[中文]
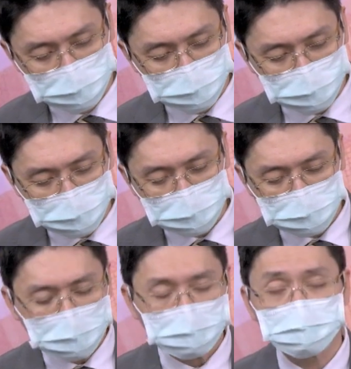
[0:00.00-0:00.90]
所以
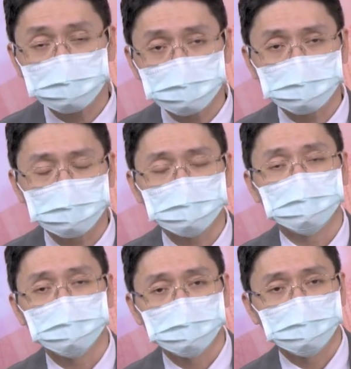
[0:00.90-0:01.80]
这个时期
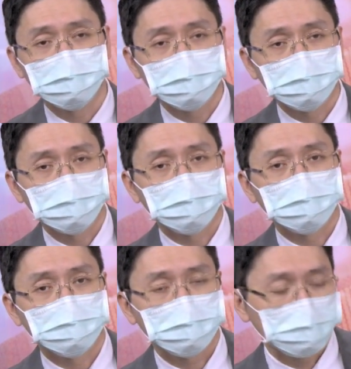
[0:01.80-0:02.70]

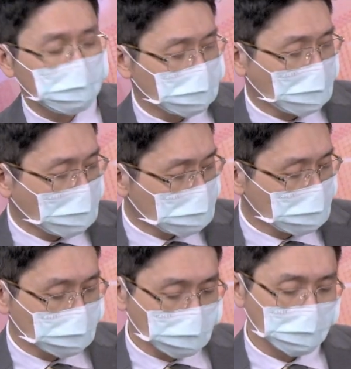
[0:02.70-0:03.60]
就是要买这
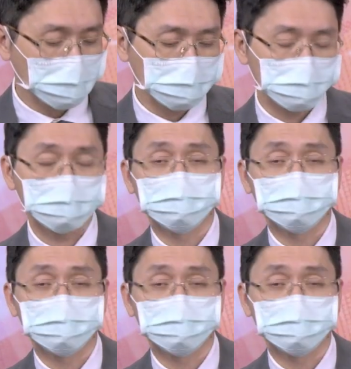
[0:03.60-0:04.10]
种做梦股。